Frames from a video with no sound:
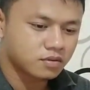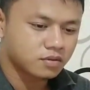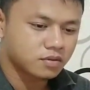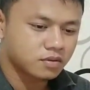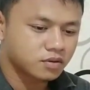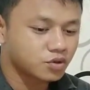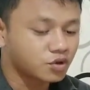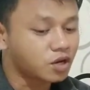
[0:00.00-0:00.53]

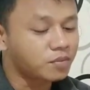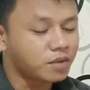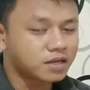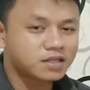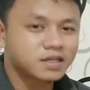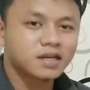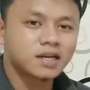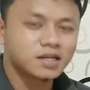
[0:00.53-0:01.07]
tsunami Aceh. Tsunami
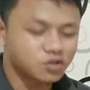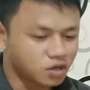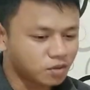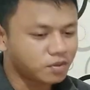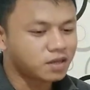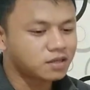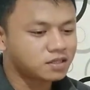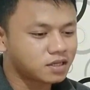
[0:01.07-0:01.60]
Aceh ya,
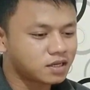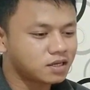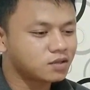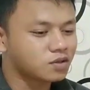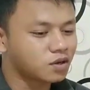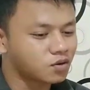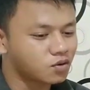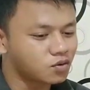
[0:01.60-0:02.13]
tsunami Aceh
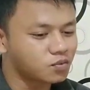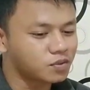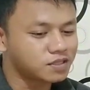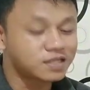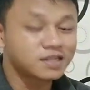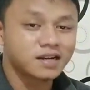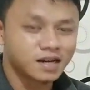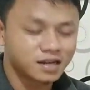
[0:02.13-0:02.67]
itu aku
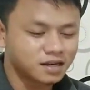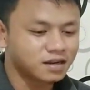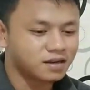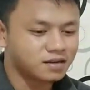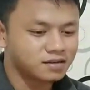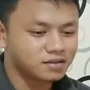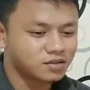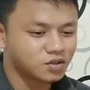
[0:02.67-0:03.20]
masih Kita ingat. Kita pasti ya.
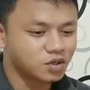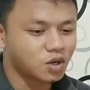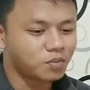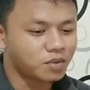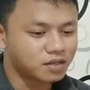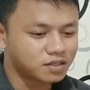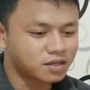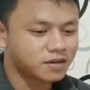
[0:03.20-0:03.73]
ingat dengan
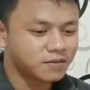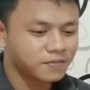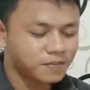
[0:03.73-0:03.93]
tragedi Aceh. bencana